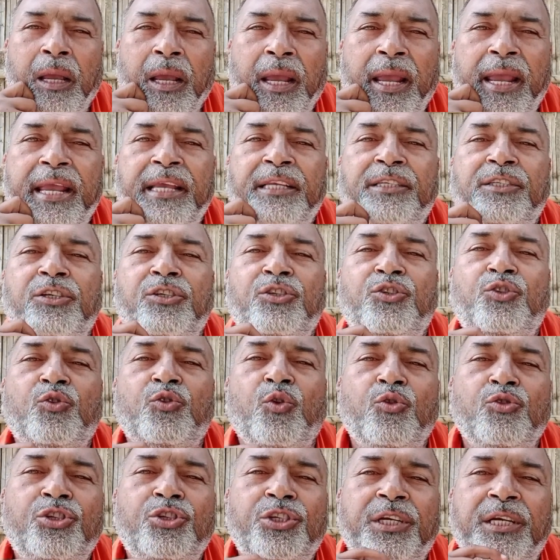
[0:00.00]
इस
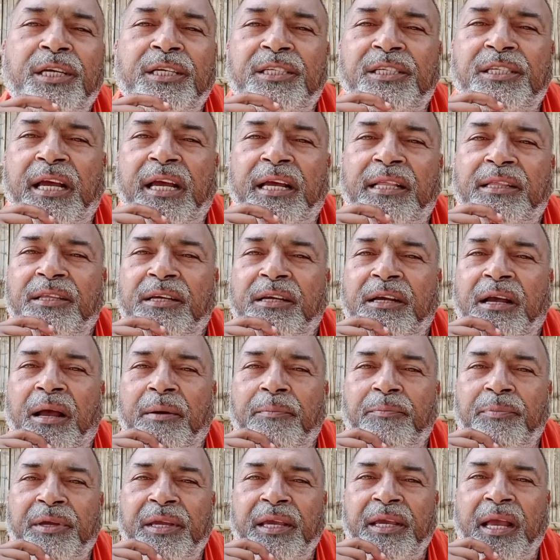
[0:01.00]
सोच के साथ काम
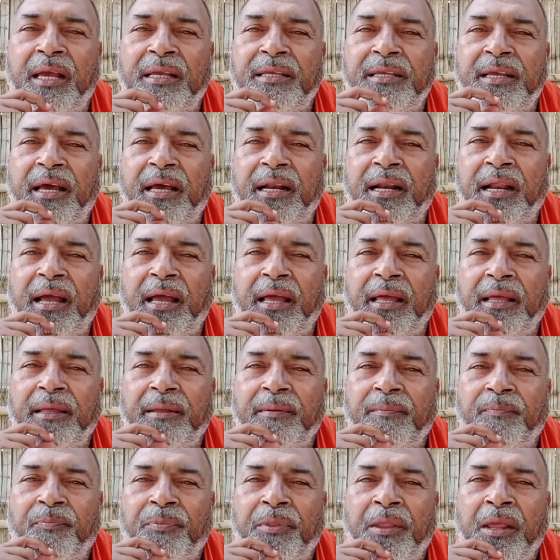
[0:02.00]
किया जा रहा है
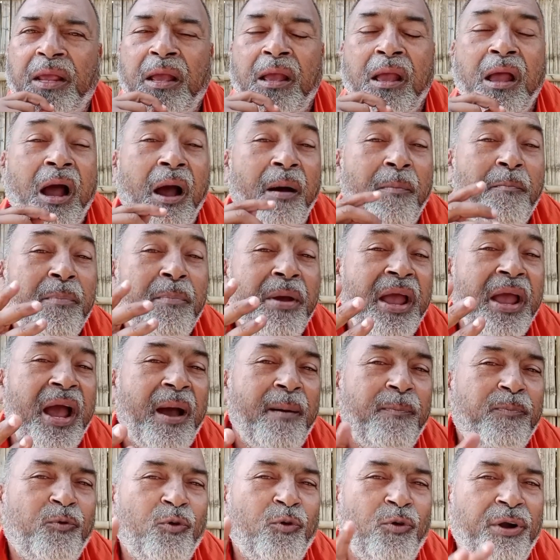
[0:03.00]
अब मैं
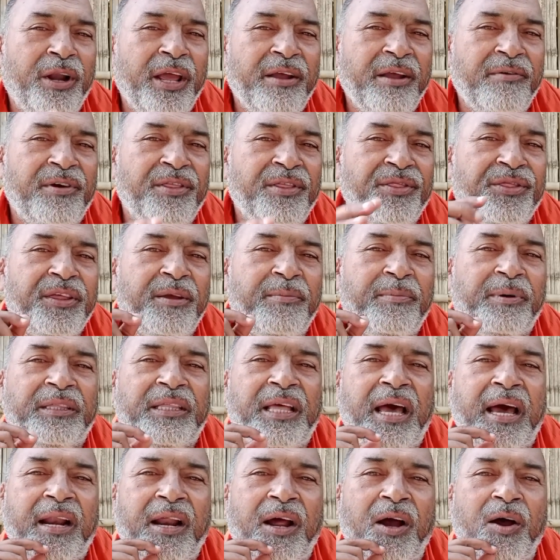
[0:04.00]
आपको डे वन से
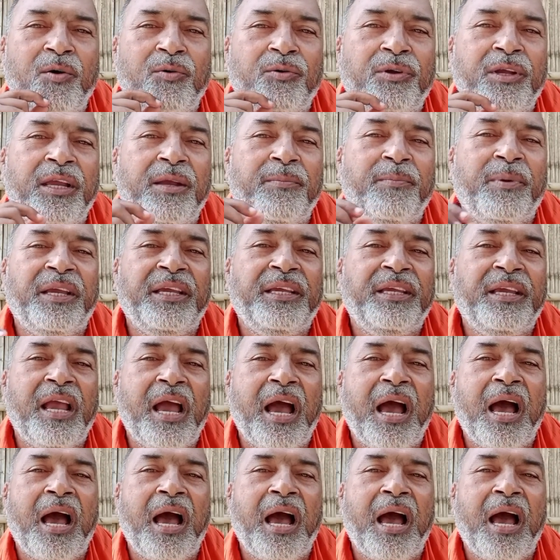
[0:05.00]
बता रहा हूं कि भैया